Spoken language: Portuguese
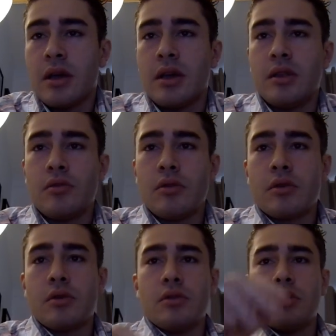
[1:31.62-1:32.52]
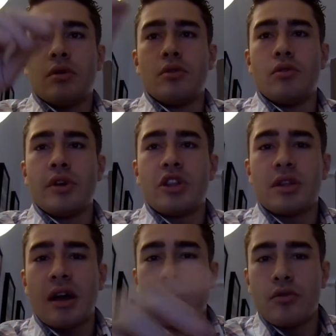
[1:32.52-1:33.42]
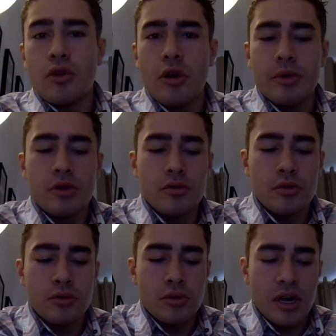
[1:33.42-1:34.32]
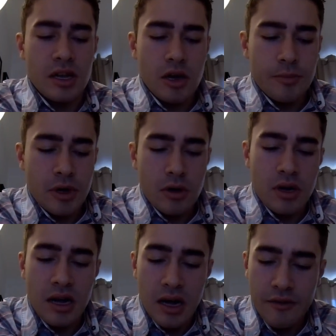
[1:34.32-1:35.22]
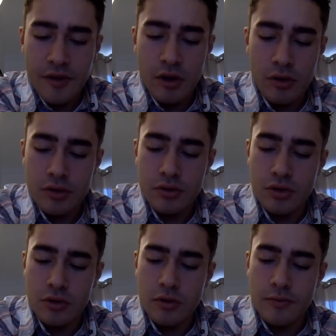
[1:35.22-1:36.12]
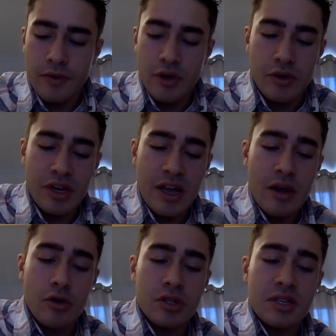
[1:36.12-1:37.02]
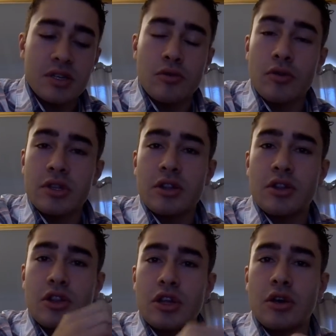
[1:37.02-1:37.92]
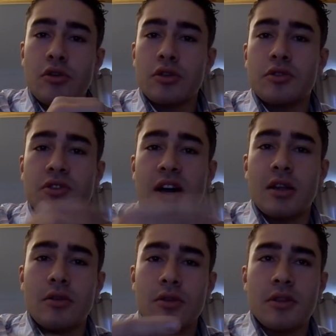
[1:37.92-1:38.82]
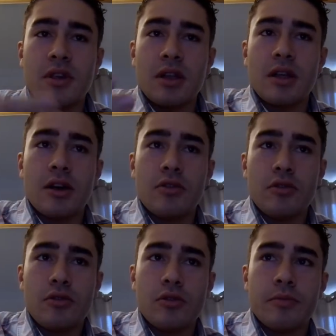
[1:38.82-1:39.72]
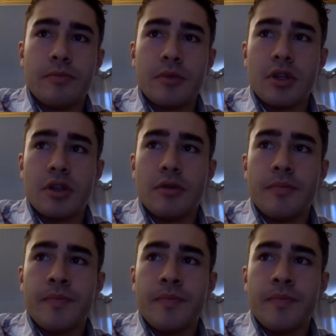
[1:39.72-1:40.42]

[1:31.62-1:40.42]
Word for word: E no no editar o nome do, do canal para colocar Rafael Onda de novo, eu criei outras contas de outros, outros canais de YouTube, entendeu?